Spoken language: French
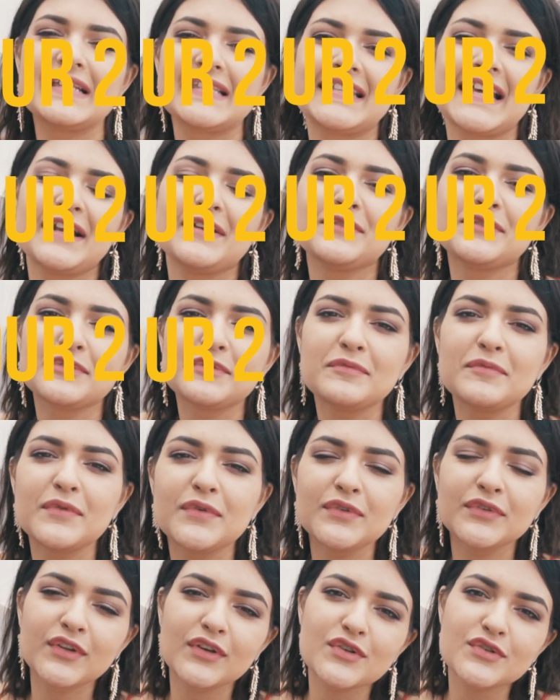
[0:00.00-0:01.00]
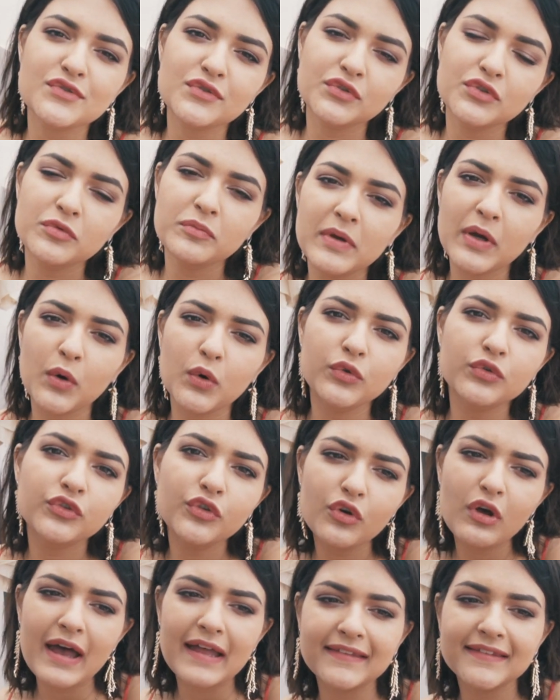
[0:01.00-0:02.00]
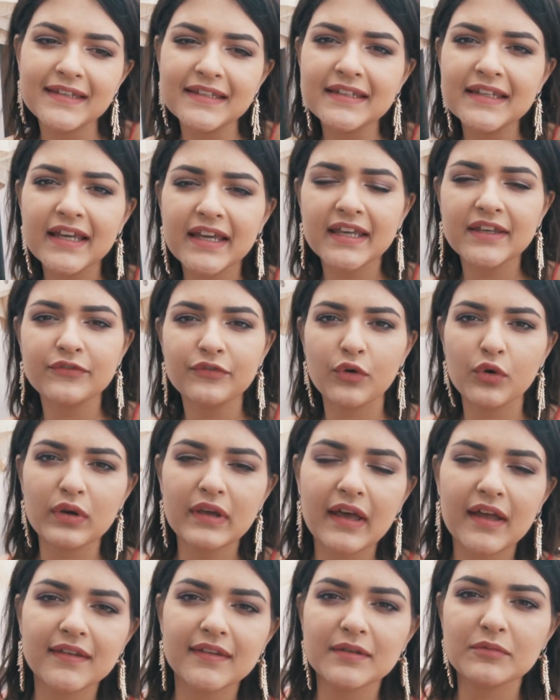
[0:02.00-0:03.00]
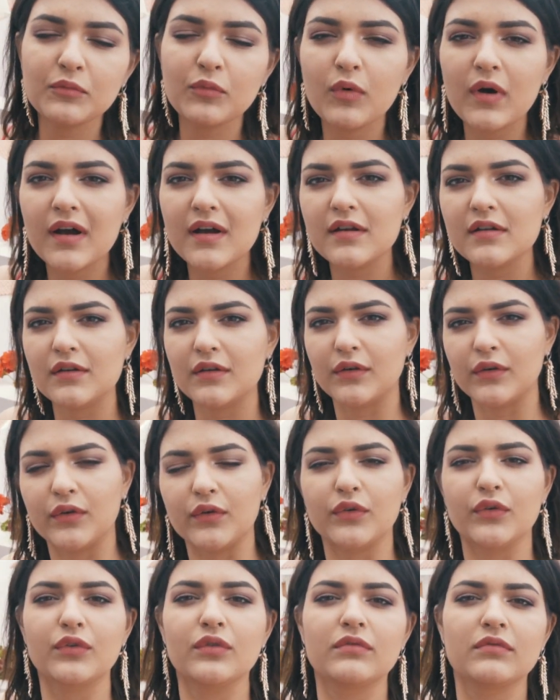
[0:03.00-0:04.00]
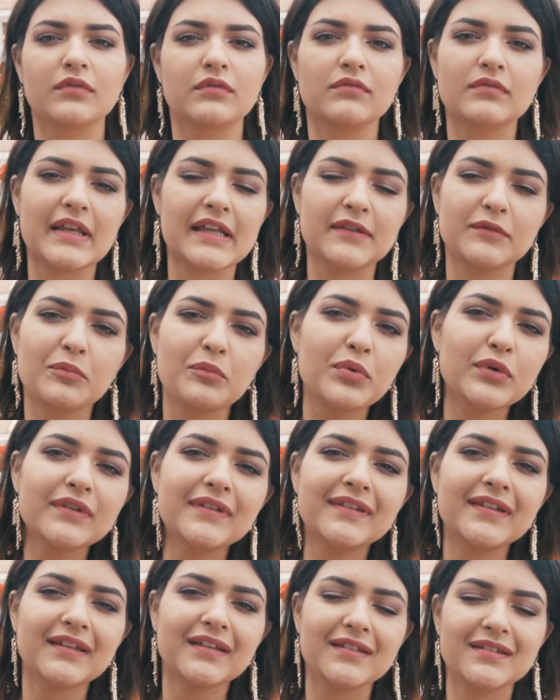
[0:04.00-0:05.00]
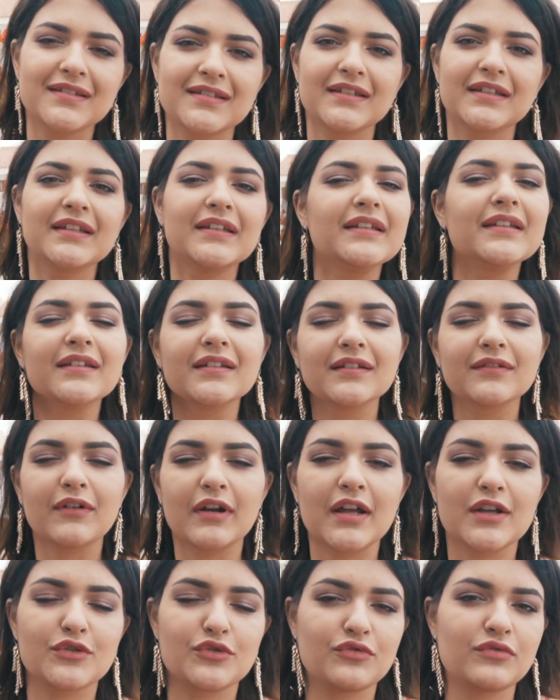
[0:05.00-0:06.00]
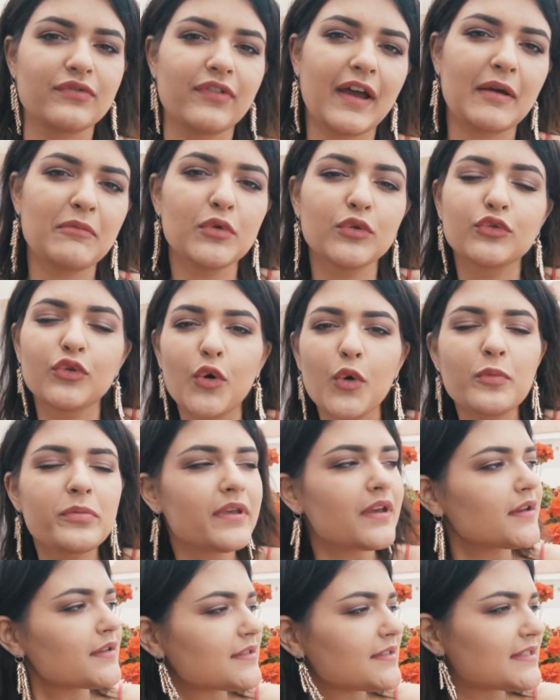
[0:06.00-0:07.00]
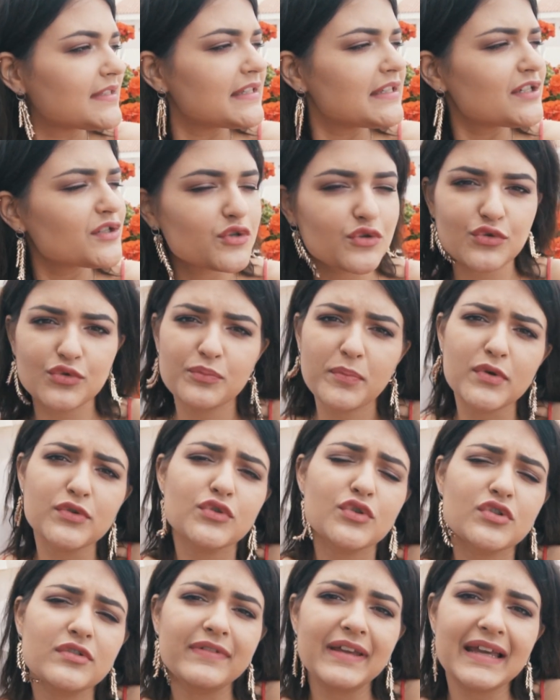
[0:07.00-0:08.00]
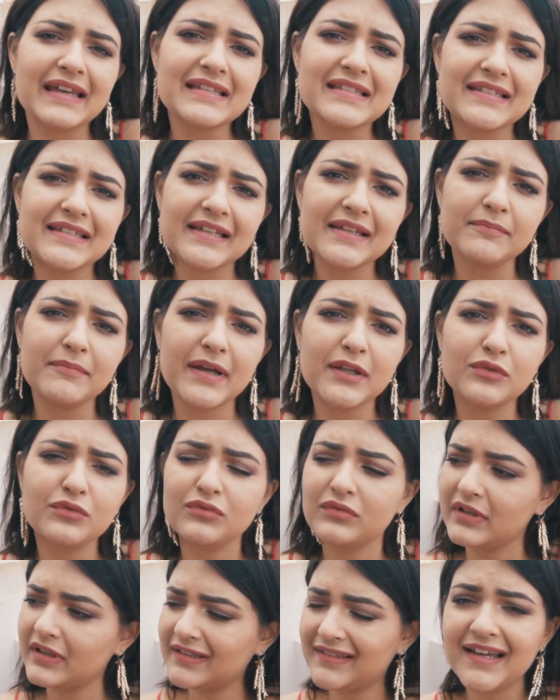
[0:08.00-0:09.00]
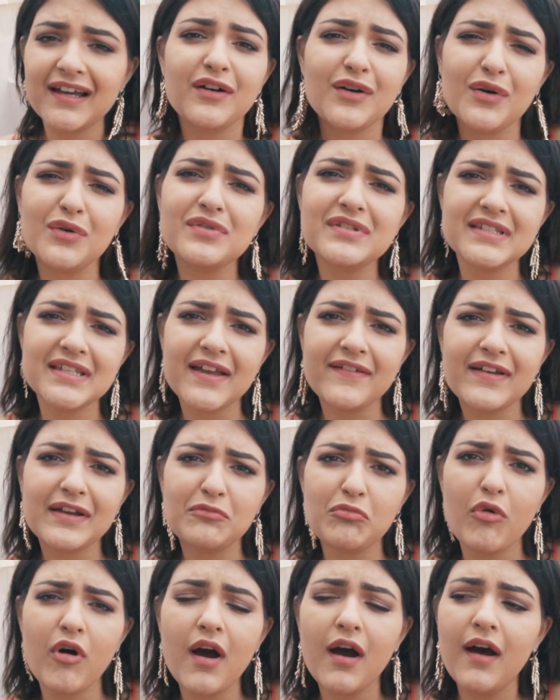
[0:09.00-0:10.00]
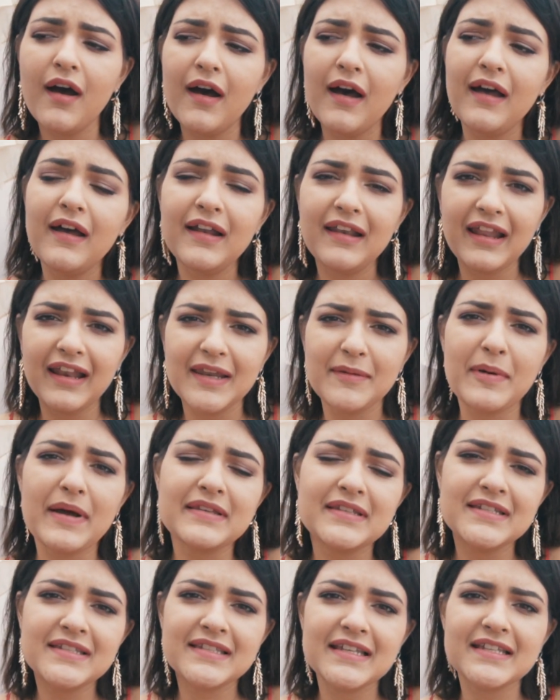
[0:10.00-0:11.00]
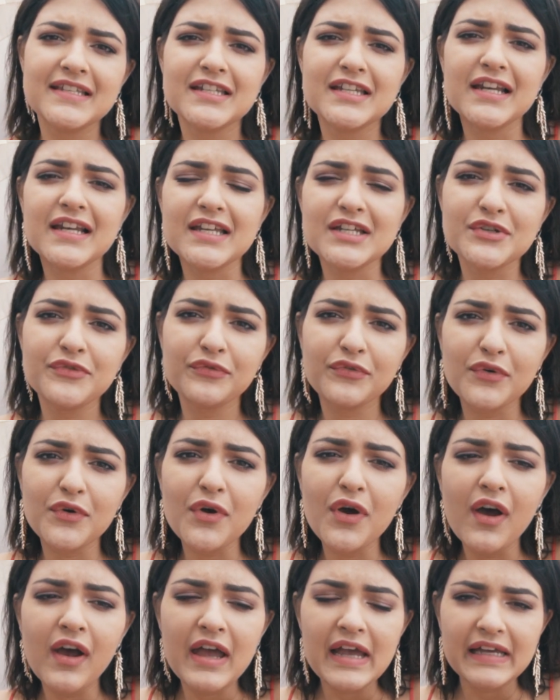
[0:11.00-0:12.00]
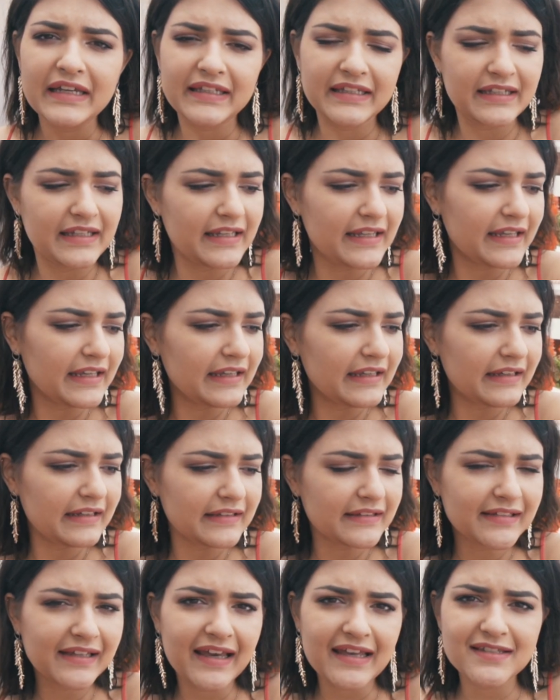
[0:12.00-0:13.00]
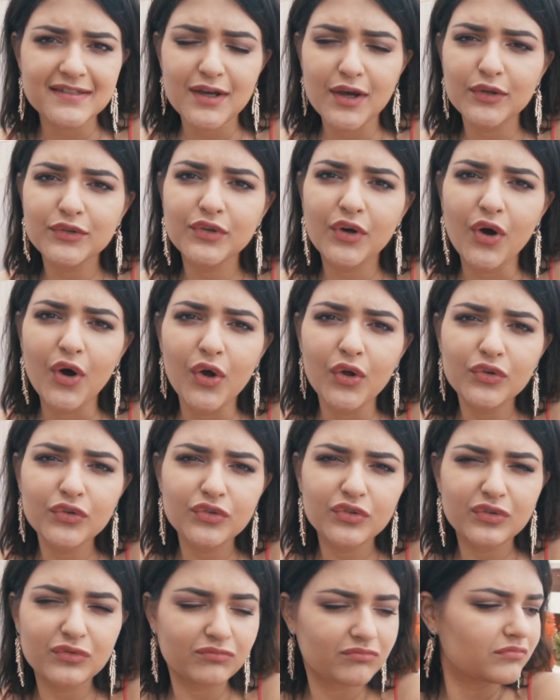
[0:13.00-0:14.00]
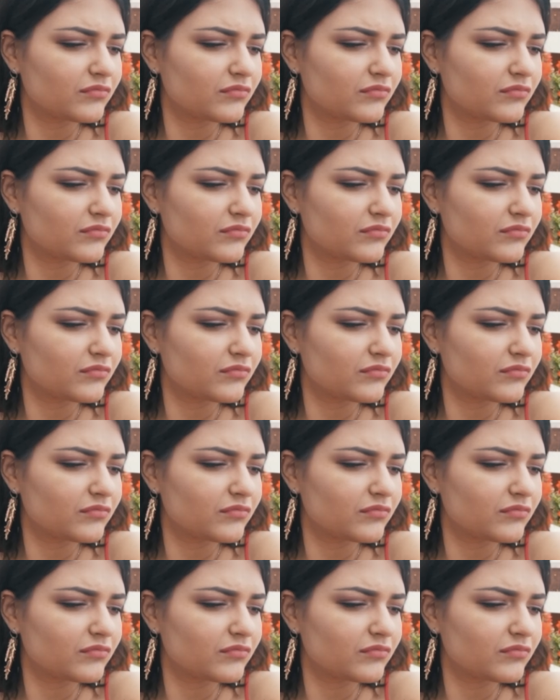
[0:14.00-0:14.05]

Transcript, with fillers: Salut tout le monde, jour numéro 2 à Tenerife, regardez-moi euh, cette beauté, voilà, je suis vraiment trop bien ici, je pense que je vais rester, Manon est d'accord aussi avec moi, là elle est partie sécher les cheveux, il est 13h30,